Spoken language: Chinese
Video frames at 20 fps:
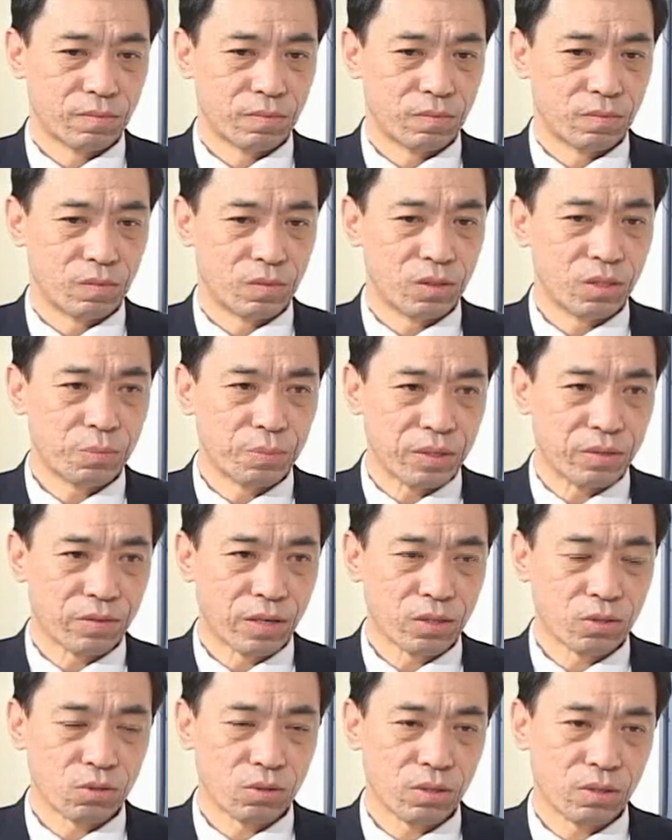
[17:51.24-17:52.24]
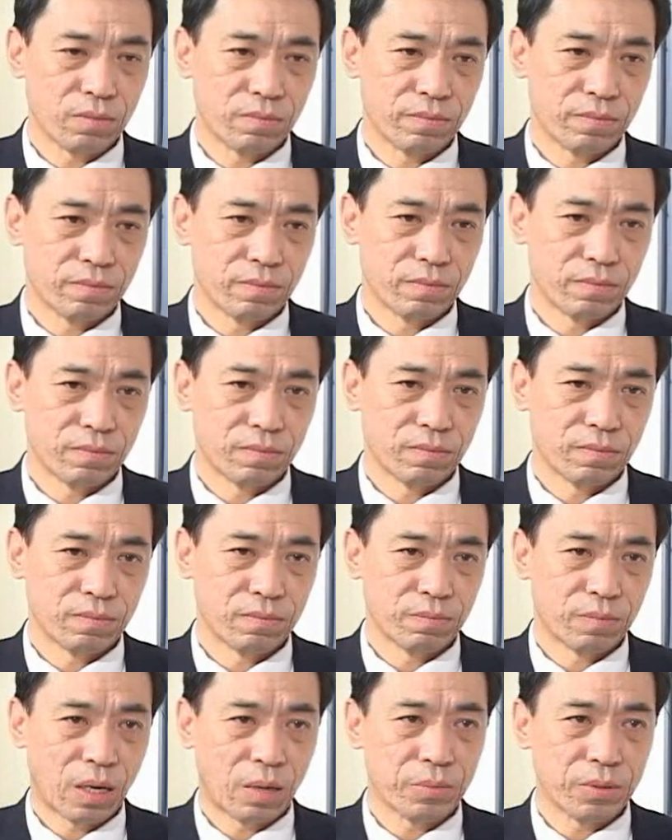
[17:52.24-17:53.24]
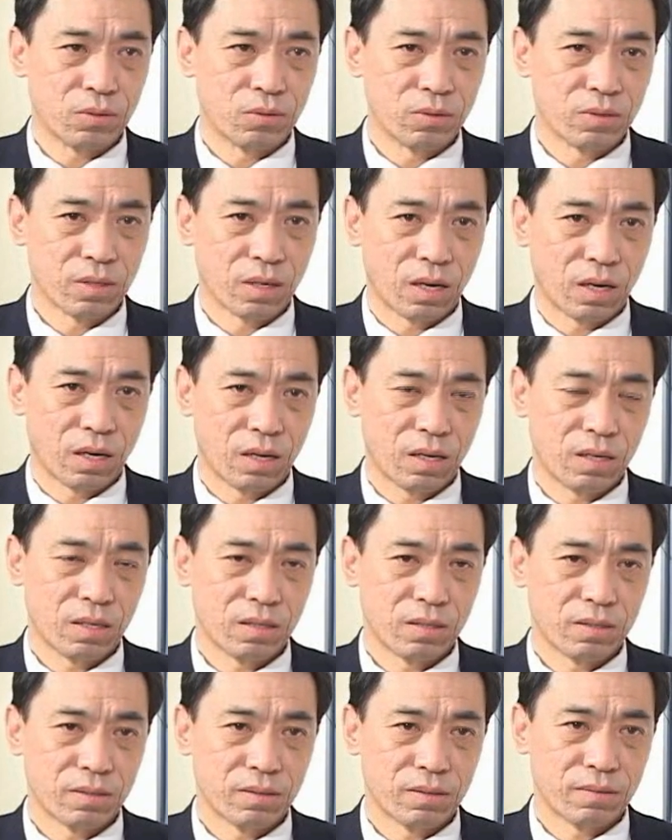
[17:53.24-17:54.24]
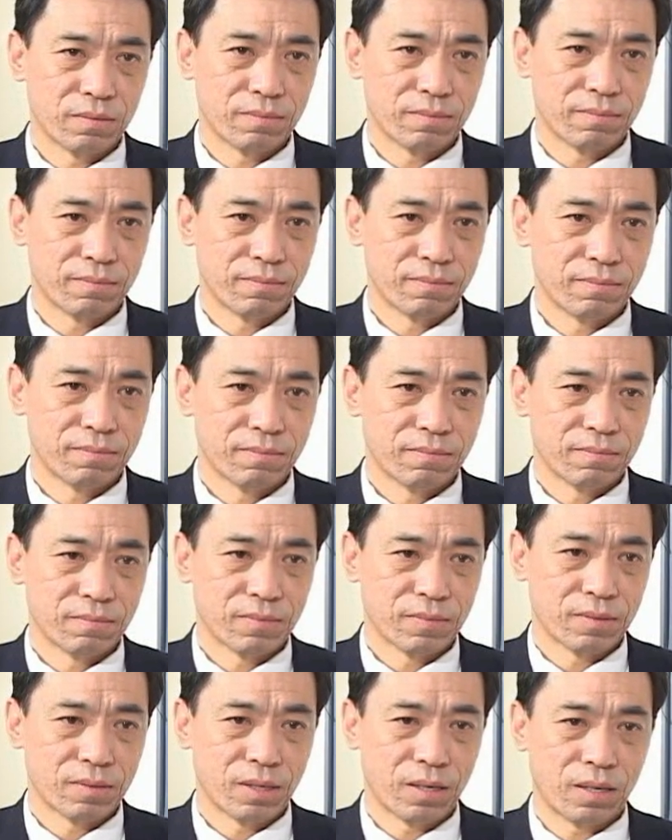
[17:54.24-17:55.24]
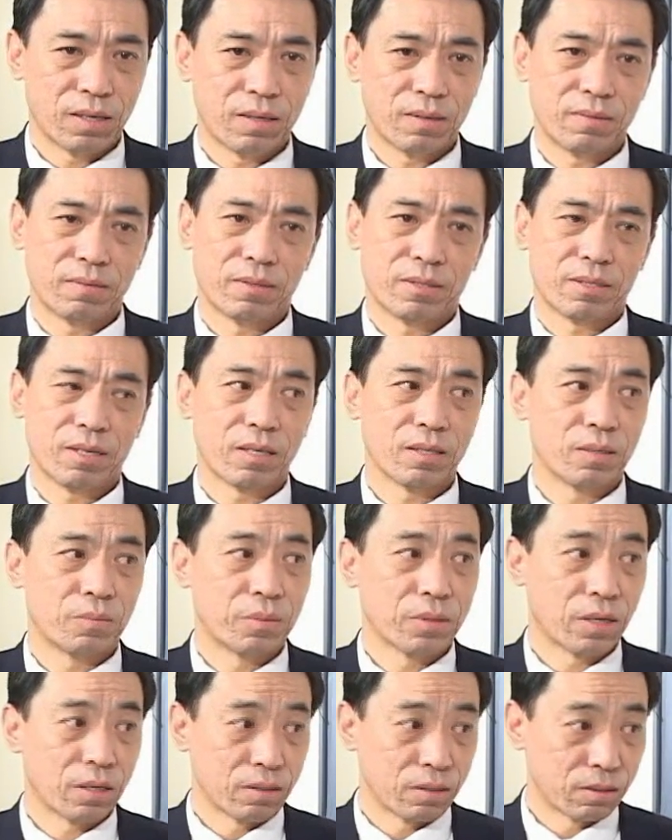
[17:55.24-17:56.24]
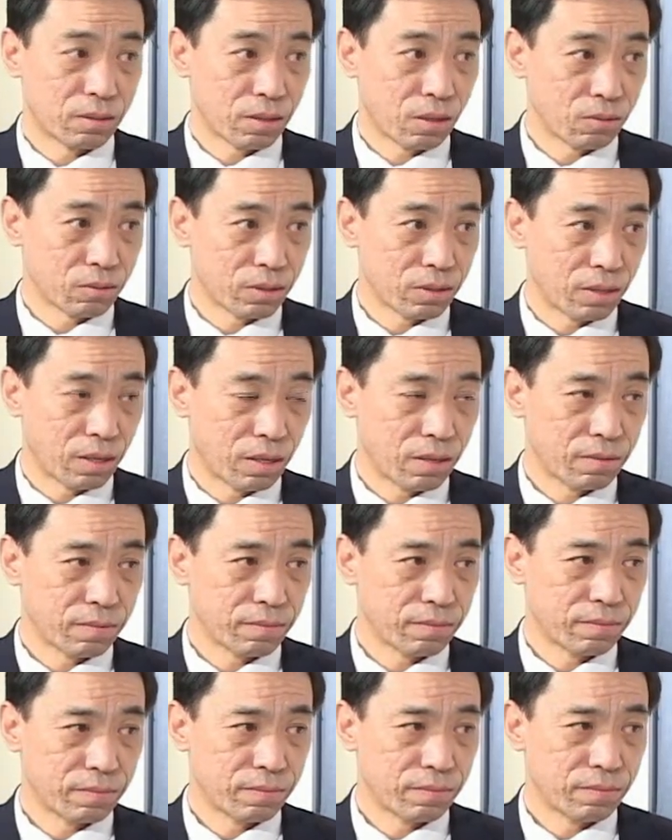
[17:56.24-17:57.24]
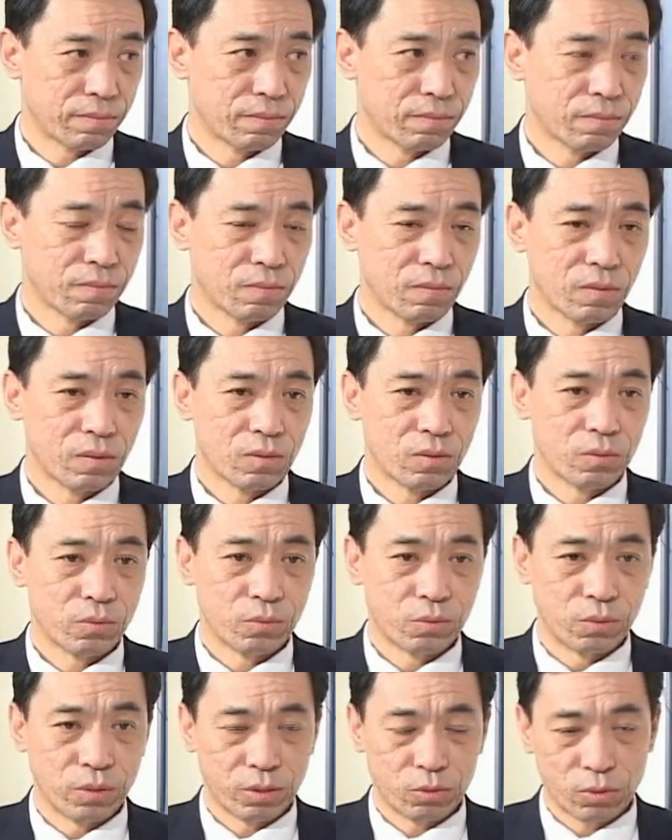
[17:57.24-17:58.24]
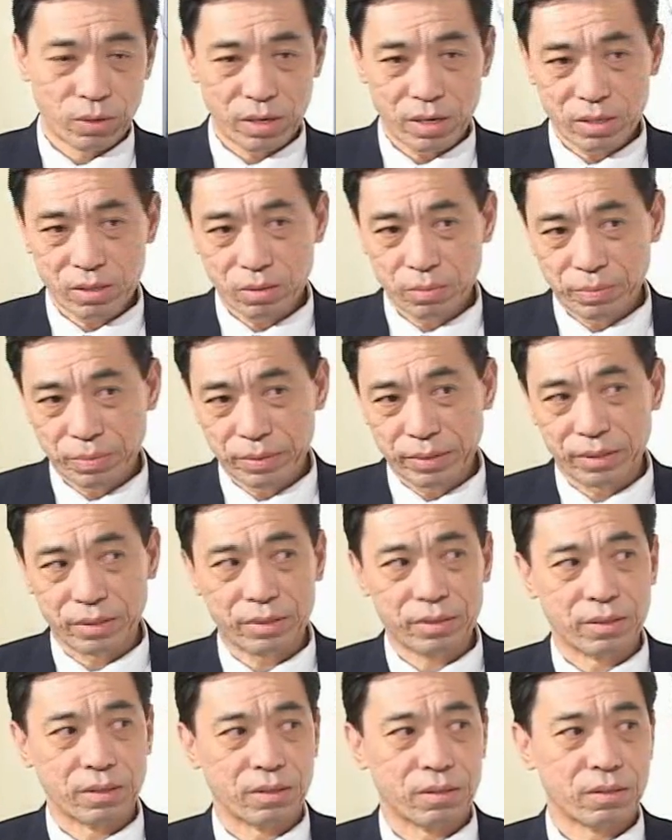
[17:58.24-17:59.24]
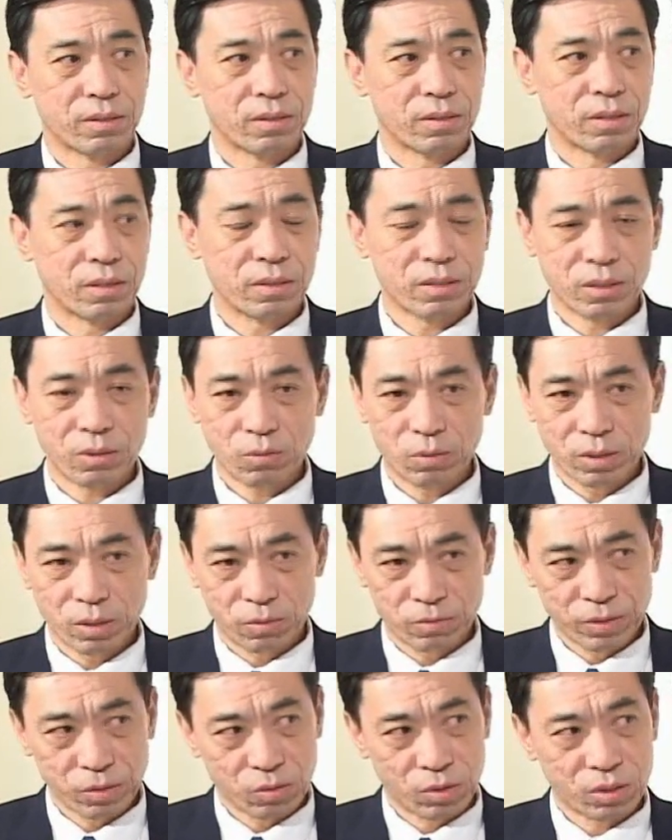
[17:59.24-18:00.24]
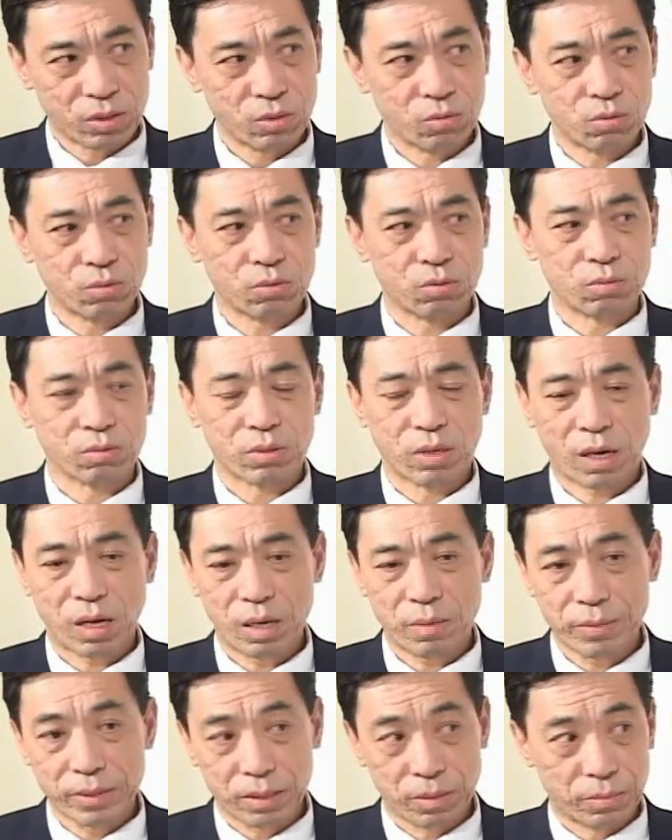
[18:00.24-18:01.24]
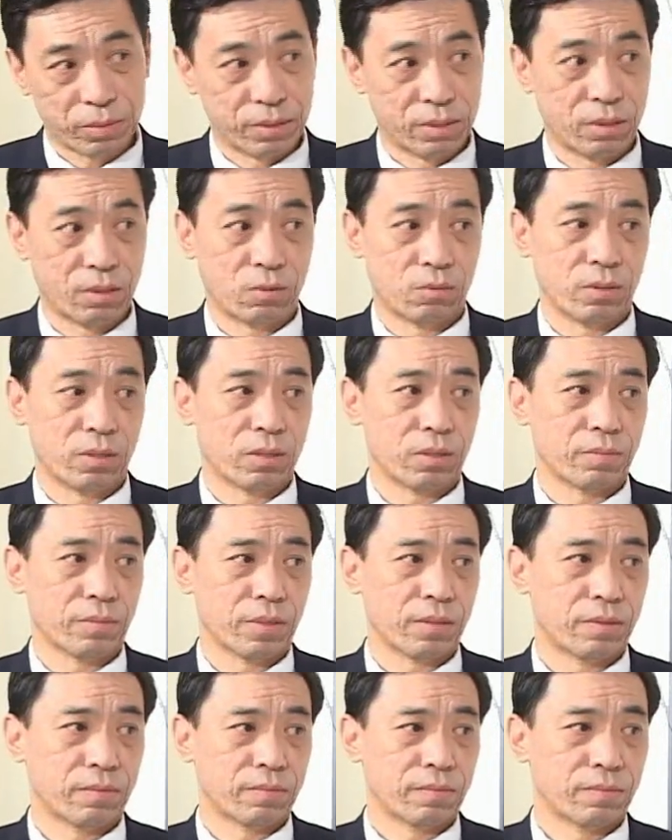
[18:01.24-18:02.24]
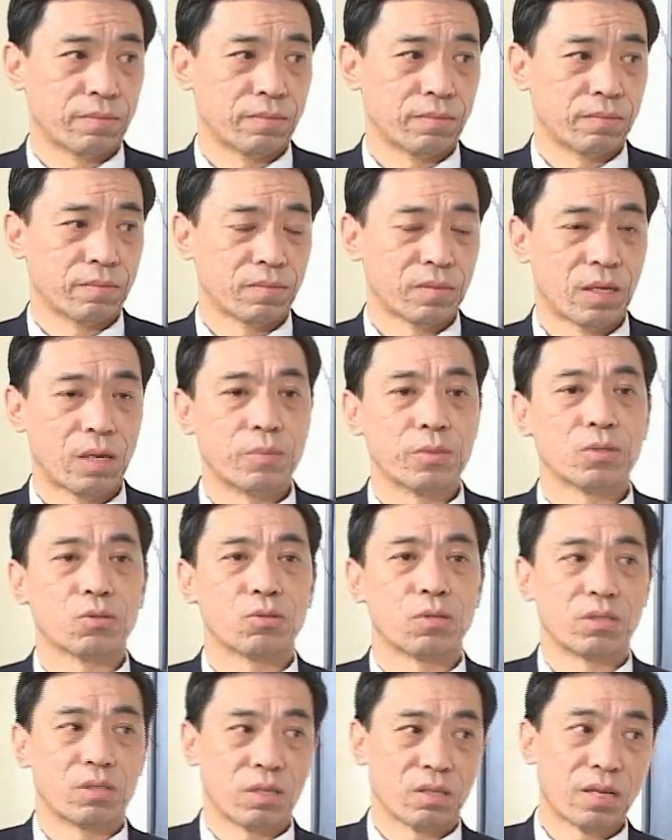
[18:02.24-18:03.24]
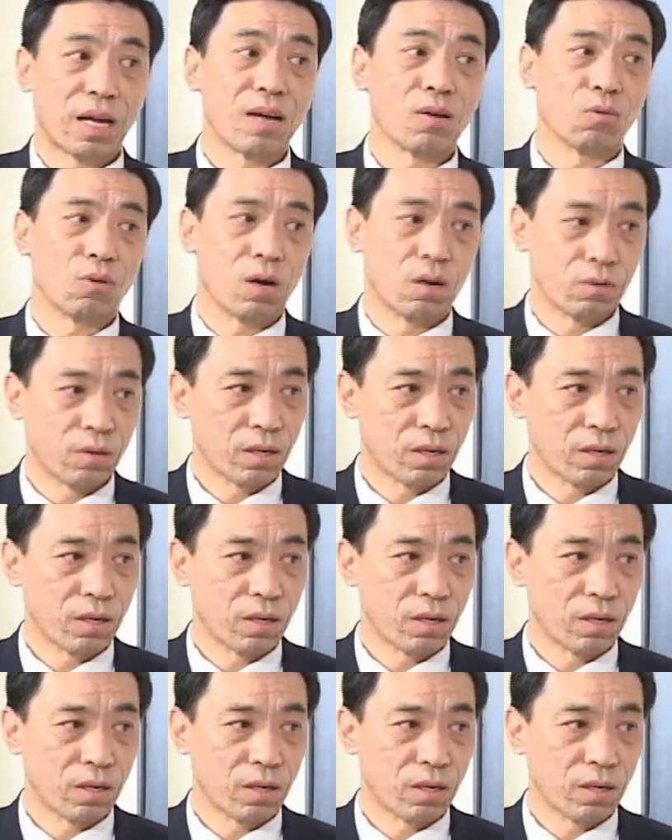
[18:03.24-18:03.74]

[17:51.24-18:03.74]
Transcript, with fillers: 你比方说，巴比伦塔，他上帝不让人造起来。我原来就不理解，而且我也问过基督徒，他们也不知道为什么，他们就说人太狂妄